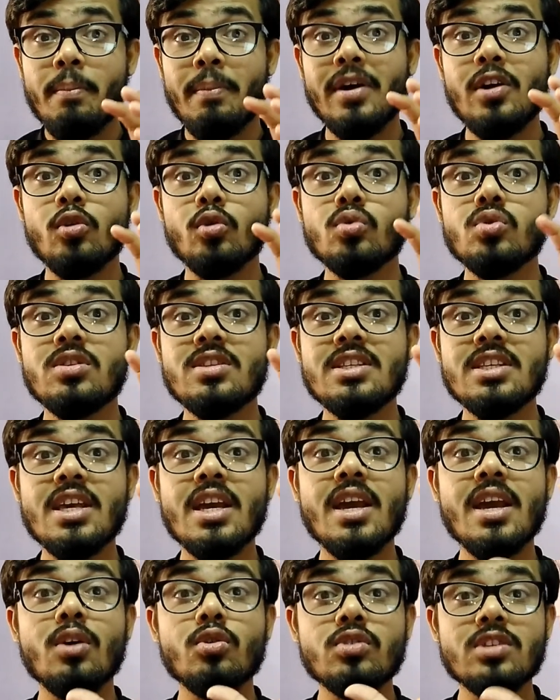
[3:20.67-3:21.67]
बट
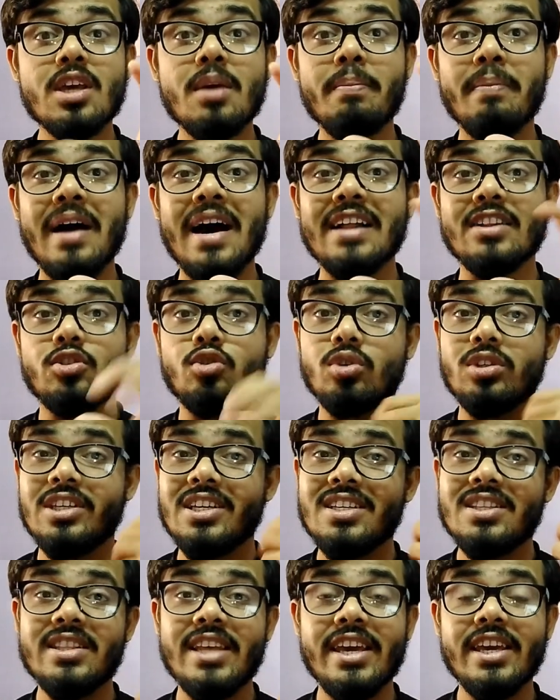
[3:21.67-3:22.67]
उससे उसके बाद जो
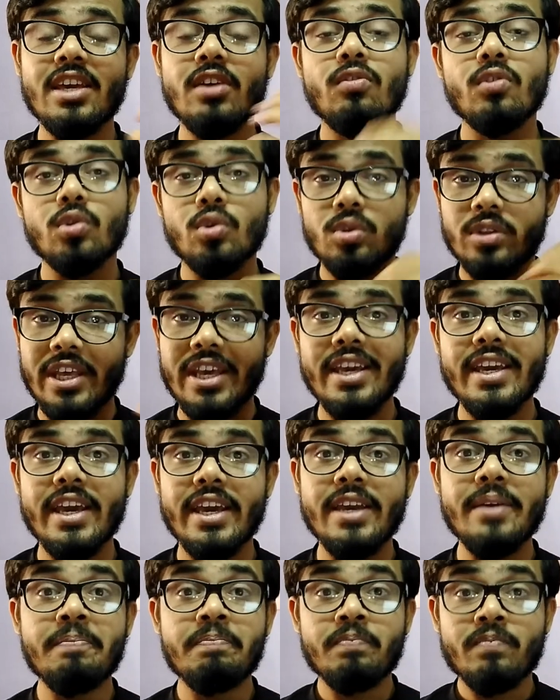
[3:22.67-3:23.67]
ये देंगे वो तो देंगे
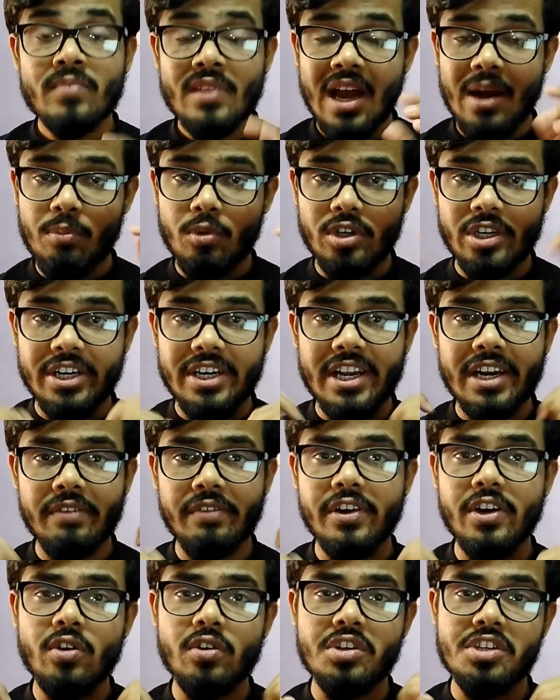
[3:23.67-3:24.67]
ही आपको डिटेल
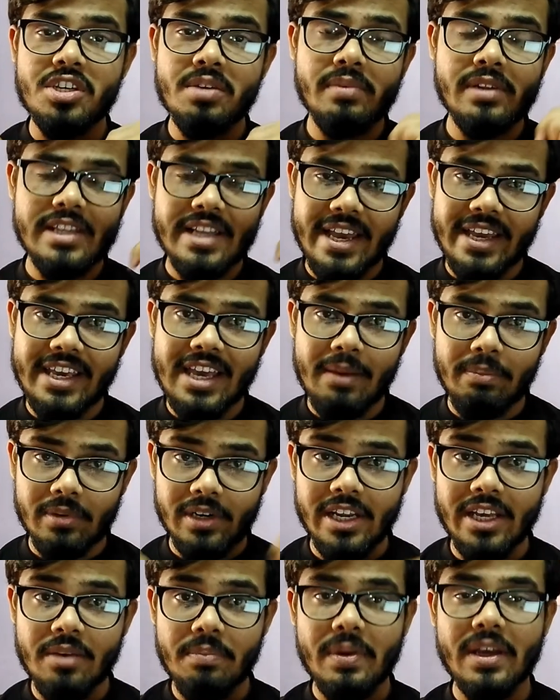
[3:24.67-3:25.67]
वीडियो नीचे मिल जाएगी आप
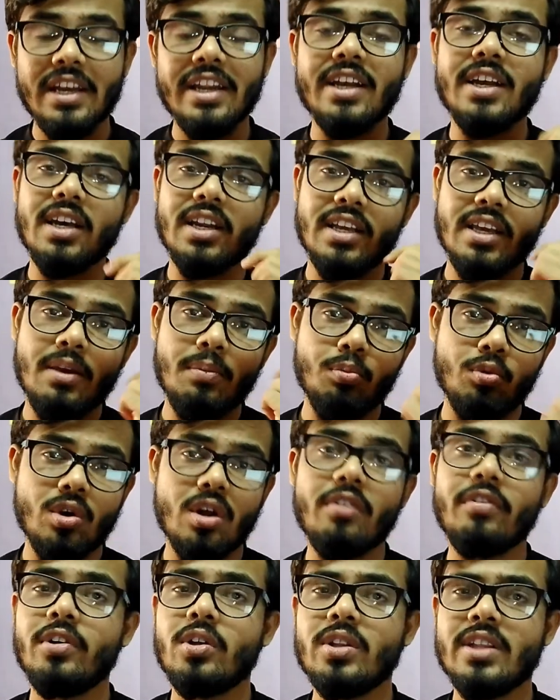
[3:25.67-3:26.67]
लिंक पे क्लिक करके
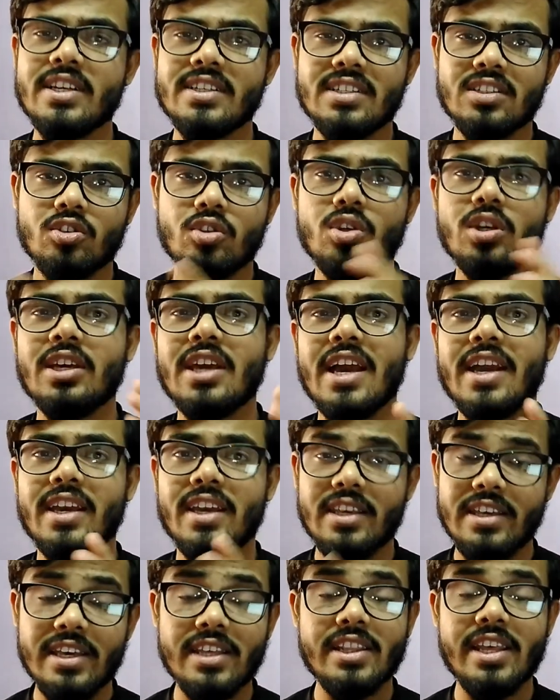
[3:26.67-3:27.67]
पूरा वीडियो देख सकते हो क्या
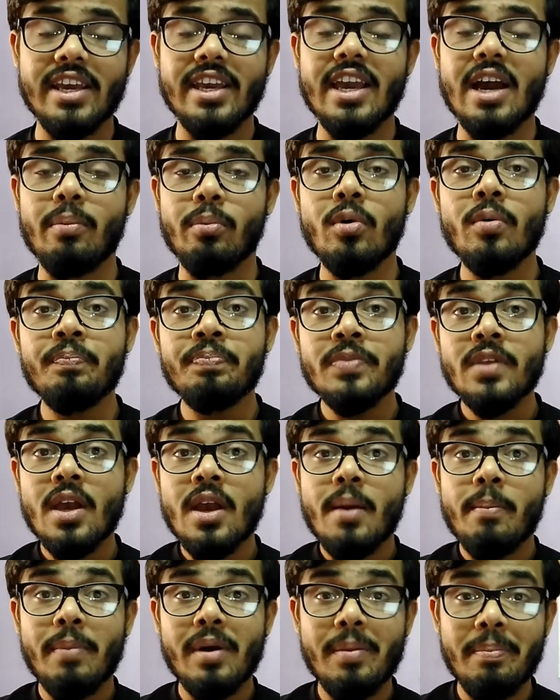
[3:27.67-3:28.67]
क्या ये देंगे आपको
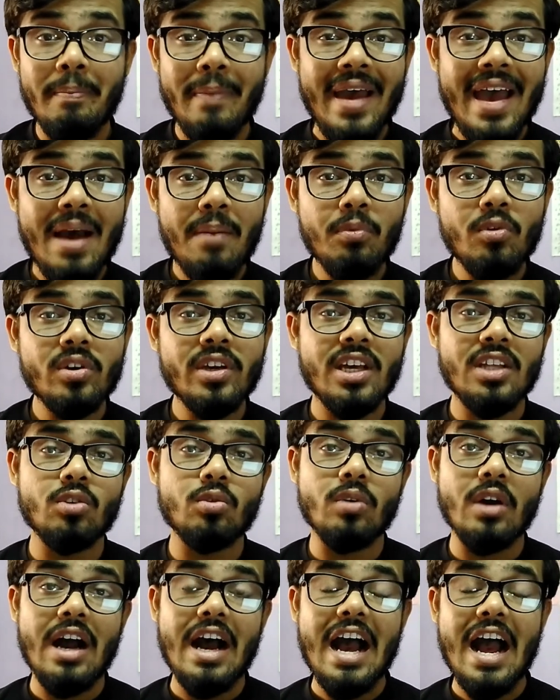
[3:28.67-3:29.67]
बट मैं आपको क्या
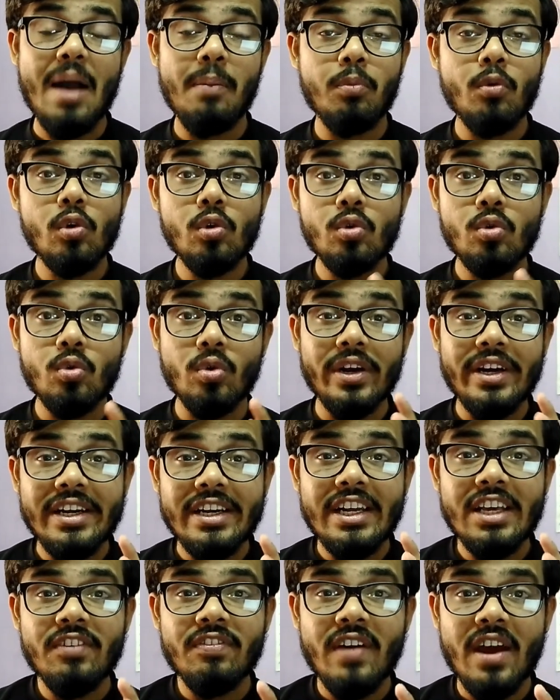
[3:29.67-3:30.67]
दूंगा आपको
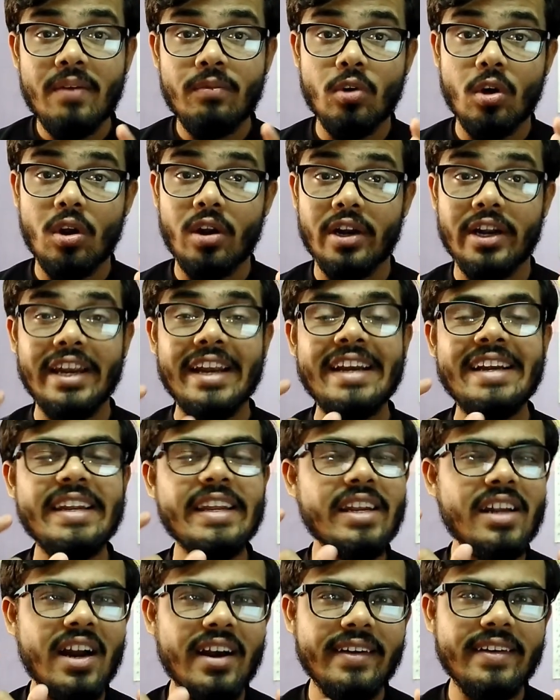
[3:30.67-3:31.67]
ट्वेंटी फाइव डॉलर
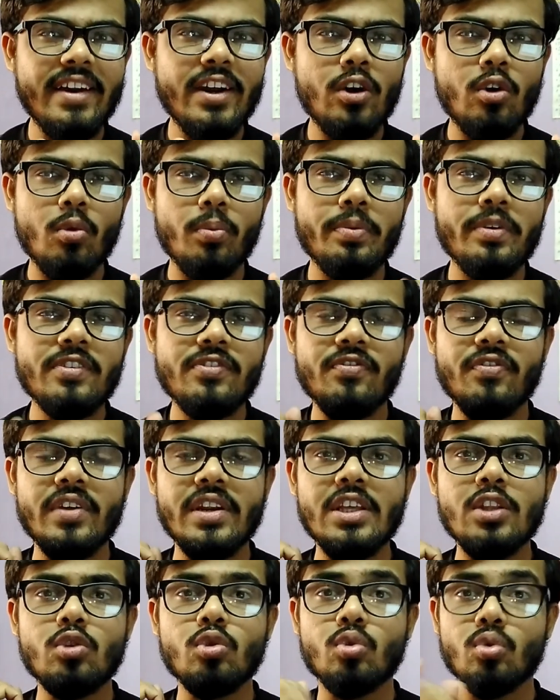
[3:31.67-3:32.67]
एटीन हंड्रेड रुपीज
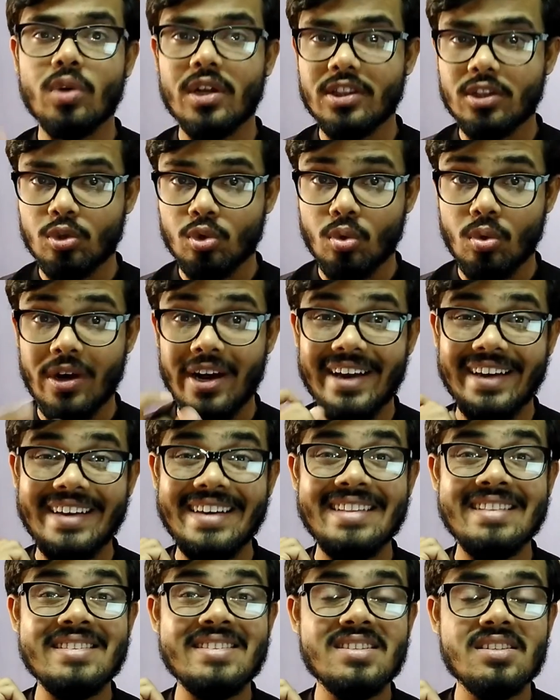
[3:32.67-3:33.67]
फ्री तुरंत दूंगा
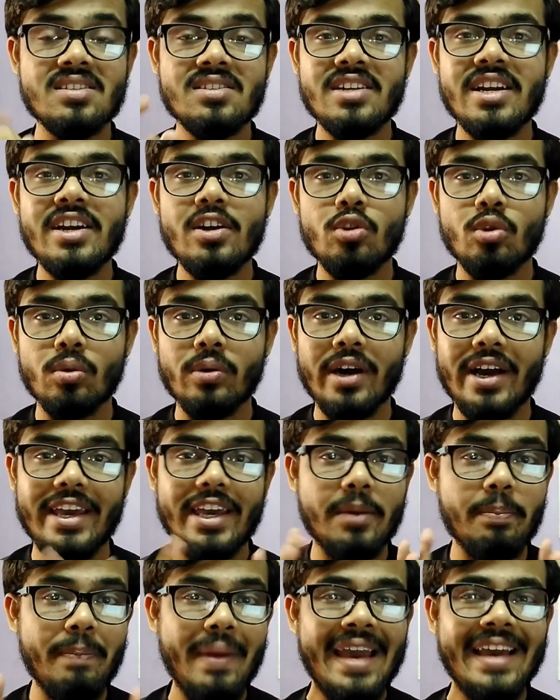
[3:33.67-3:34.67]
इंस्टेंट दूंगा
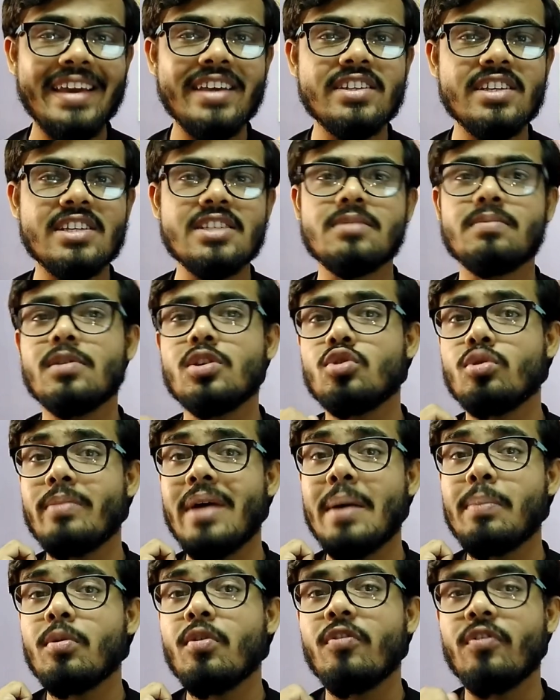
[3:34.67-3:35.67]
एक पैकेज है इसमें जो
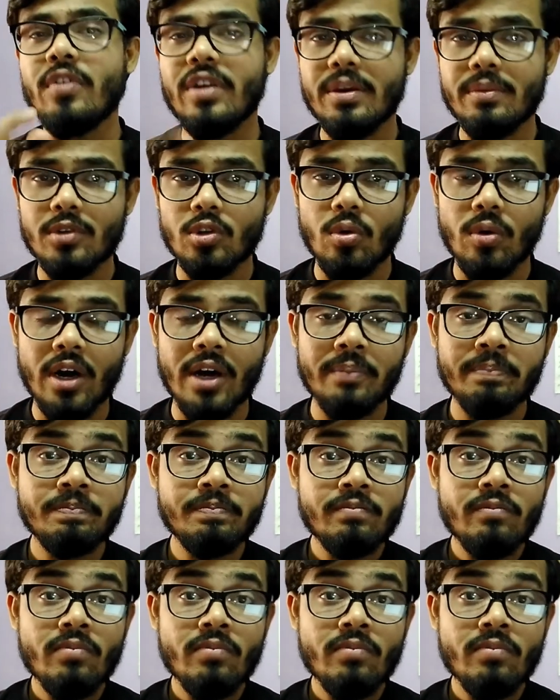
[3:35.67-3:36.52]
मैं आपको फ्री में दूंगा